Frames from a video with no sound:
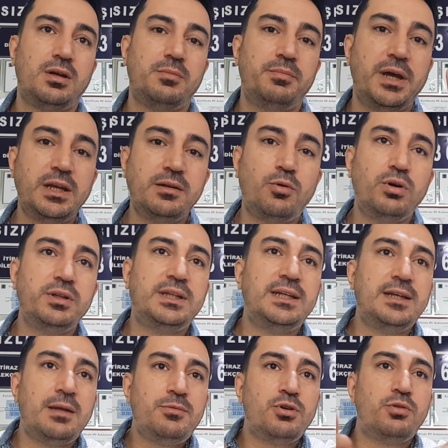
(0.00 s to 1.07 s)
Beni
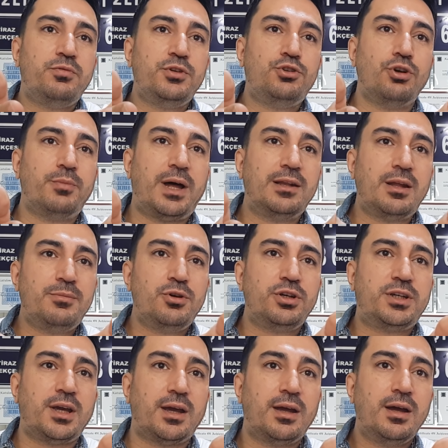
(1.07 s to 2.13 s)
dinlemiyor videomu anlamıyor
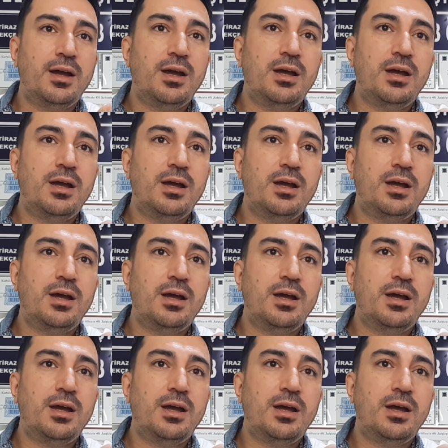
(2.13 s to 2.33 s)
ki.